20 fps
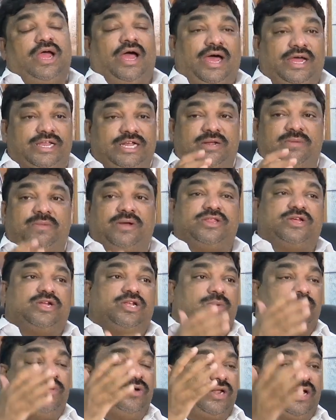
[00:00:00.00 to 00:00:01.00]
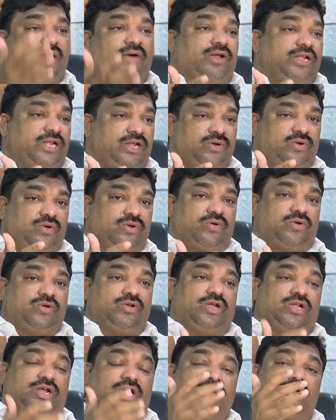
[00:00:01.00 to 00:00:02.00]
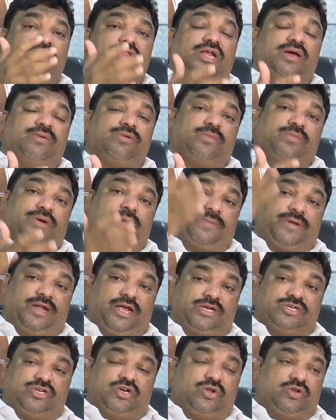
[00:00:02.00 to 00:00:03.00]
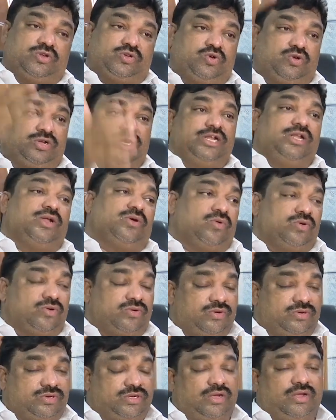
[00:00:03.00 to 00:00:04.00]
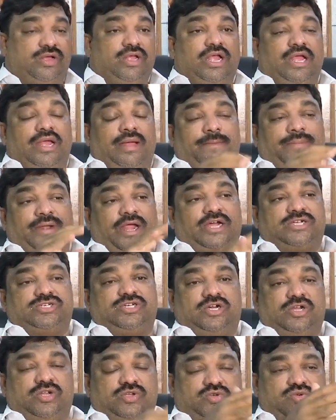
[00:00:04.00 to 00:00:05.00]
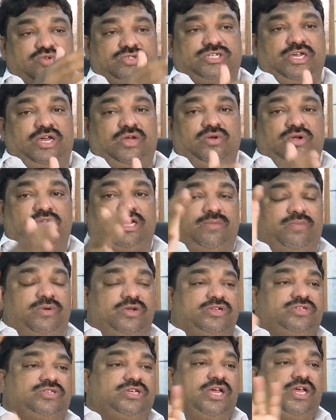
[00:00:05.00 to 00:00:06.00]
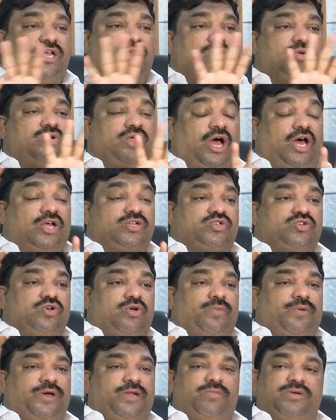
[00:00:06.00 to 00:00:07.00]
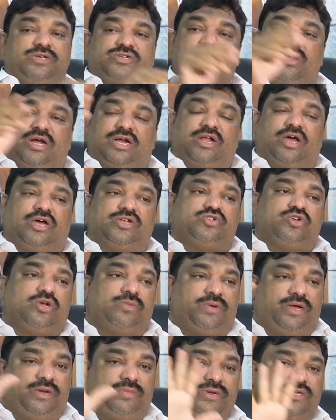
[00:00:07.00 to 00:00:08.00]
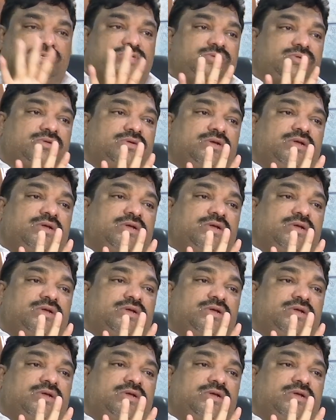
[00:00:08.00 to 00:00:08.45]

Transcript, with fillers: ఆ నిర్మాతకు డబ్బులు రావాలని కోరుకుంటాం నాలుగు వందల యాభై రూపాయలు ప్రేక్షకులు చూడాలని కోరుకుంటాం ప్రేక్షకులు చూశారు డబ్బులు వచ్చాయి రెండు ఆరు షోలు పర్మిషన్ అక్కడ ఆరు షోలు పర్మిషన్